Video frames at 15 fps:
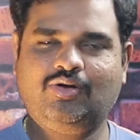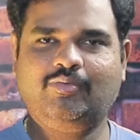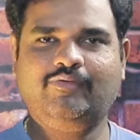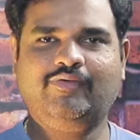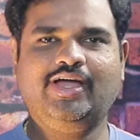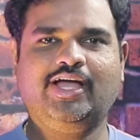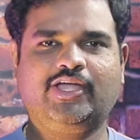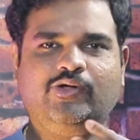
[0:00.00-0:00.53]

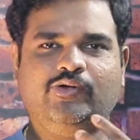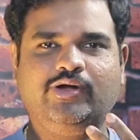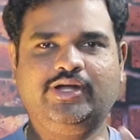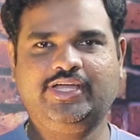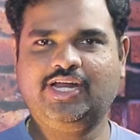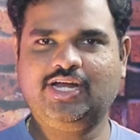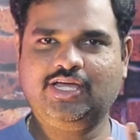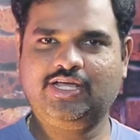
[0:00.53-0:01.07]
ரொம்பவே
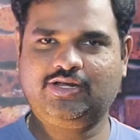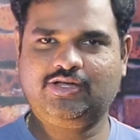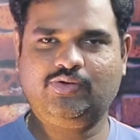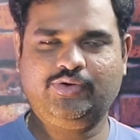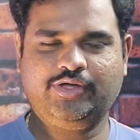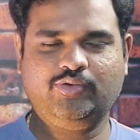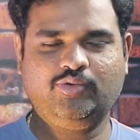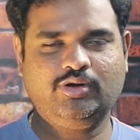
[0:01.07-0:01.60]
அக்யூரேட்டியான
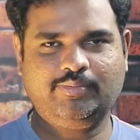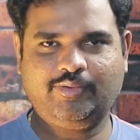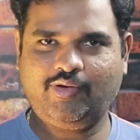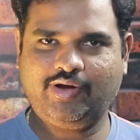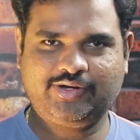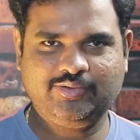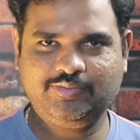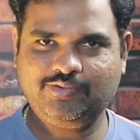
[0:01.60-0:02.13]
இருக்கக்கூடிய ஒரு
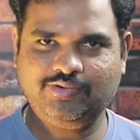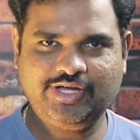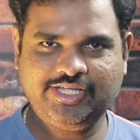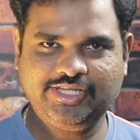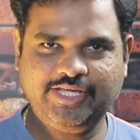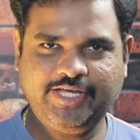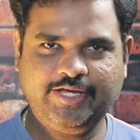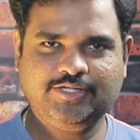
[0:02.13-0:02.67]
ப்ராடக்ட்டும் கூட
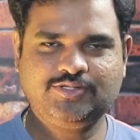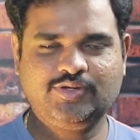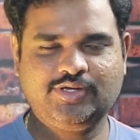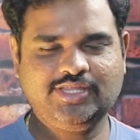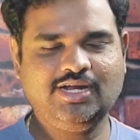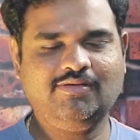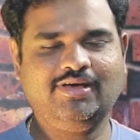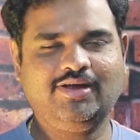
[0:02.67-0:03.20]
இது ஸோ
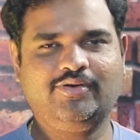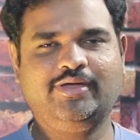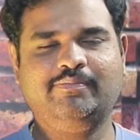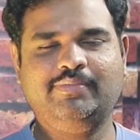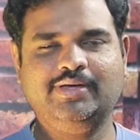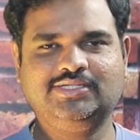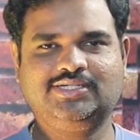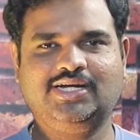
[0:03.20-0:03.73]
இதில் வரக்கூடிய
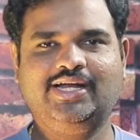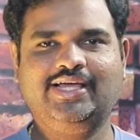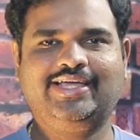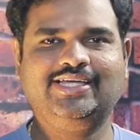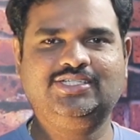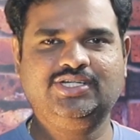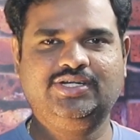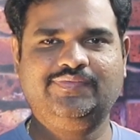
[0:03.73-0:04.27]
பெஸ்ட்டான
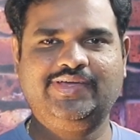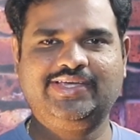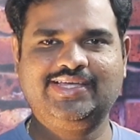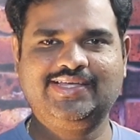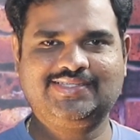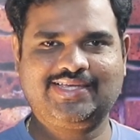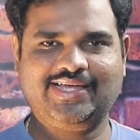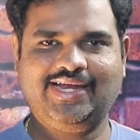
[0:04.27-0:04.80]
கிச்சன்
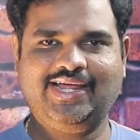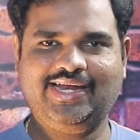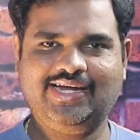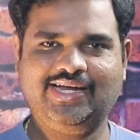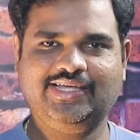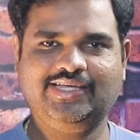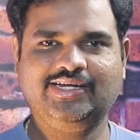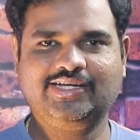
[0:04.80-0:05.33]
வெகிங்ஸ்க்கு எல்லாம்
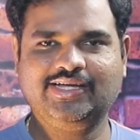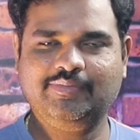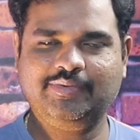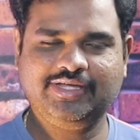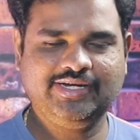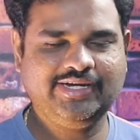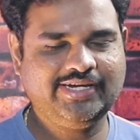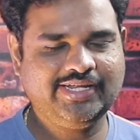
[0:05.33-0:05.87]
என்னென்ன இருக்குது
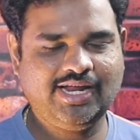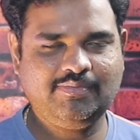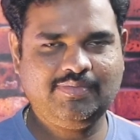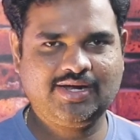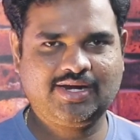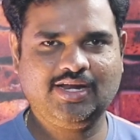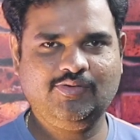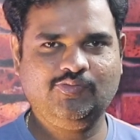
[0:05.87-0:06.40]
அப்படின்னு டீட்டெயிலாக
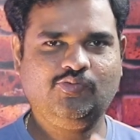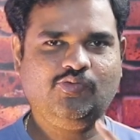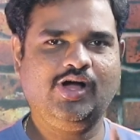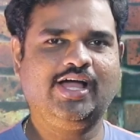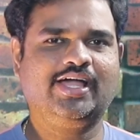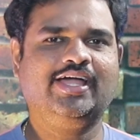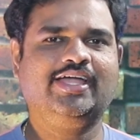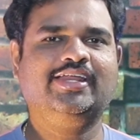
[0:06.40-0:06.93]
பார்க்கலாம்
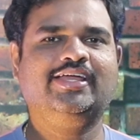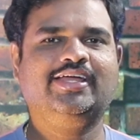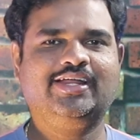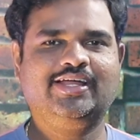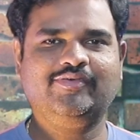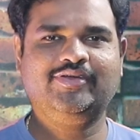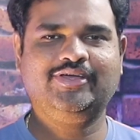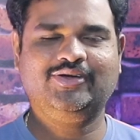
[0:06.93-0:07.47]
வாங்க இன்றைக்கி
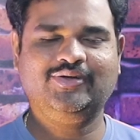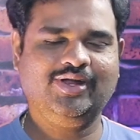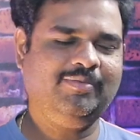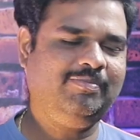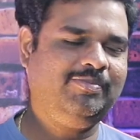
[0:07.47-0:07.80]
இருக்க வீடியோக்குள்ளே